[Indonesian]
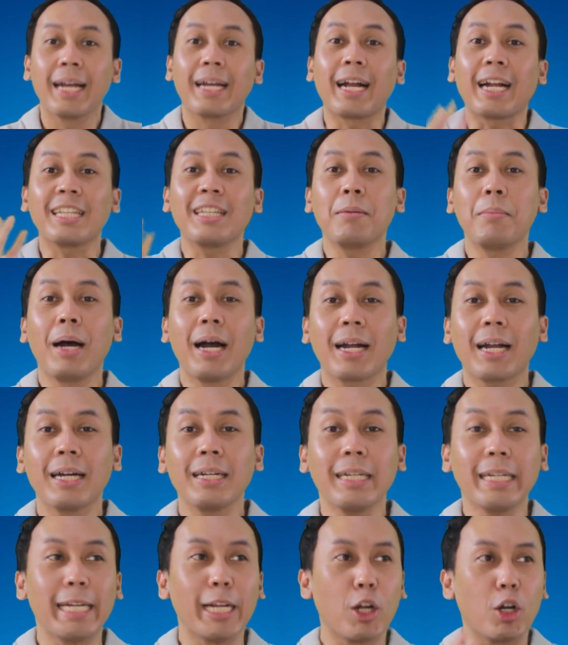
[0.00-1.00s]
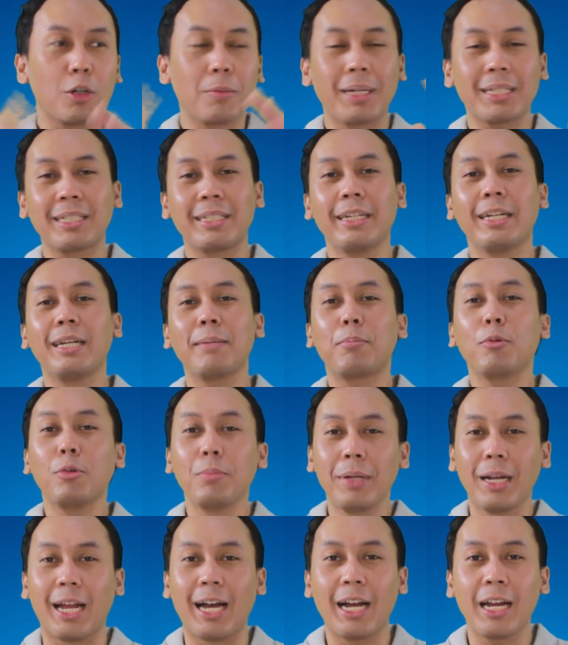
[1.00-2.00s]
Karena bahkan Elon Musk sendiri
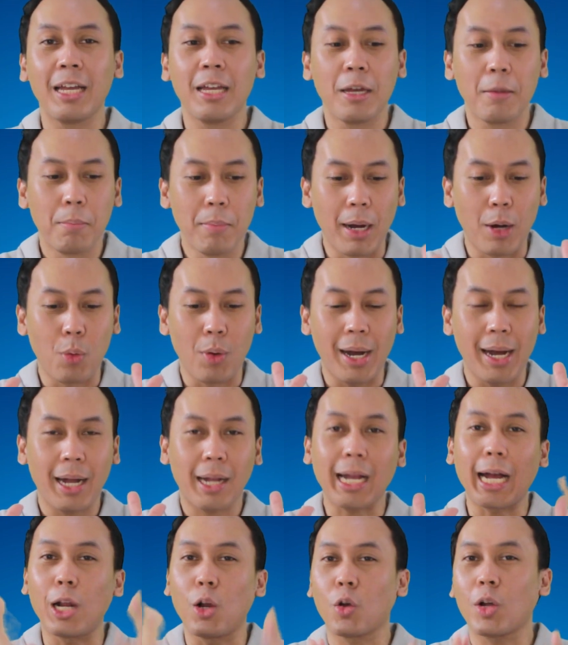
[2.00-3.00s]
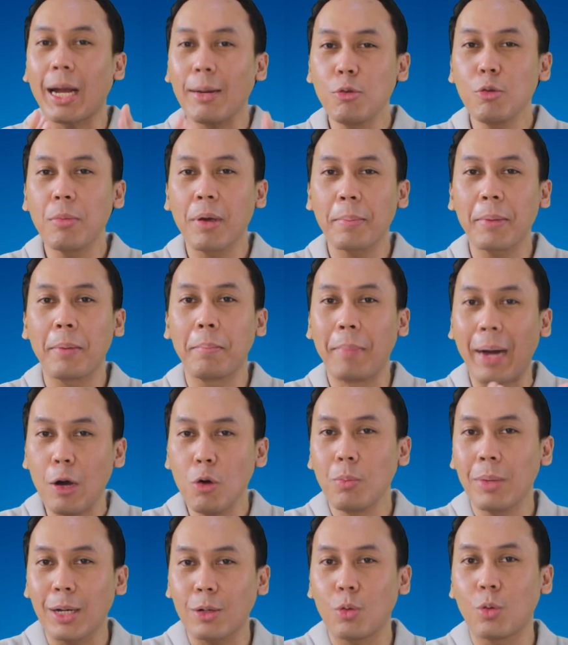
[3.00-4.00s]
pun bilang bahwa kalau kamu memang
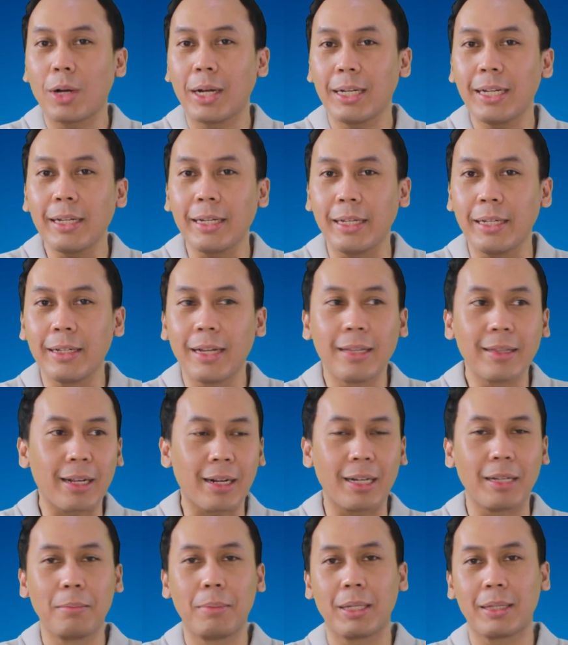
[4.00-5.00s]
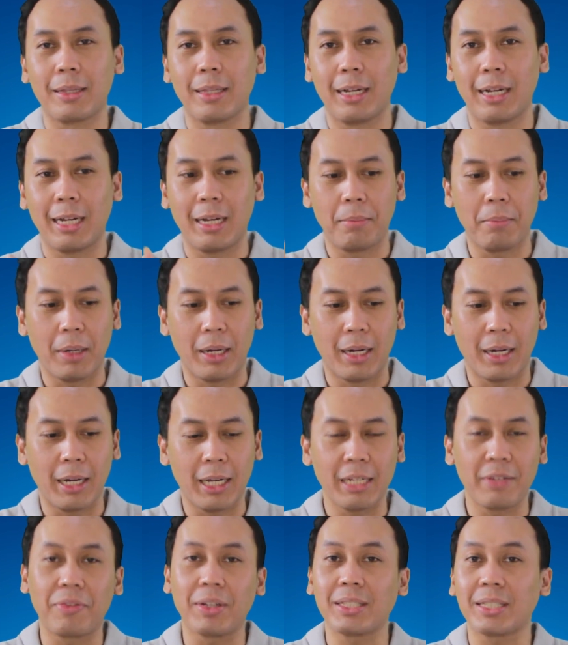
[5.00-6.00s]
mau melakukan ini dan terlibat dalam
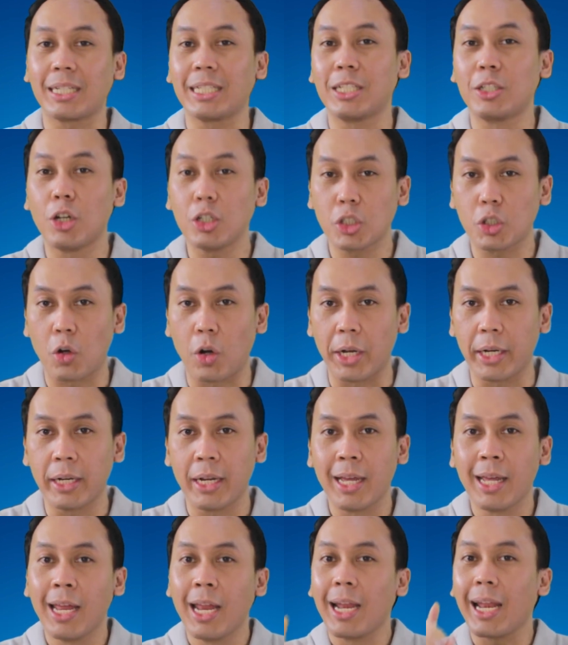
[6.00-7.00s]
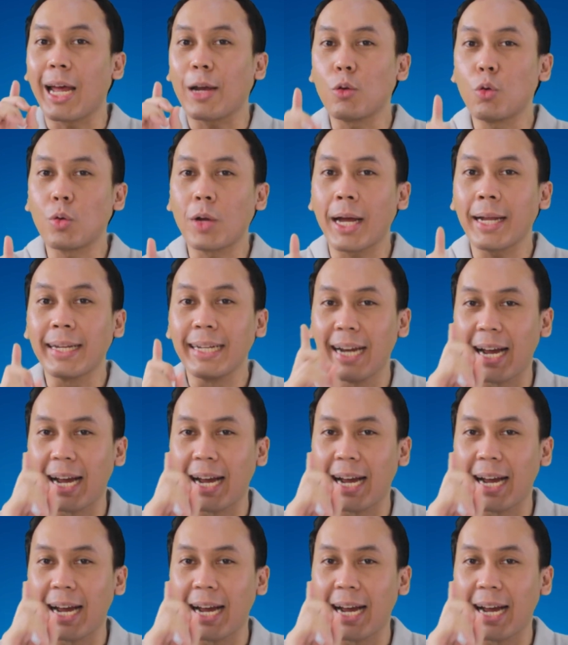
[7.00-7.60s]
uh, investasi Dogecoin, lakukan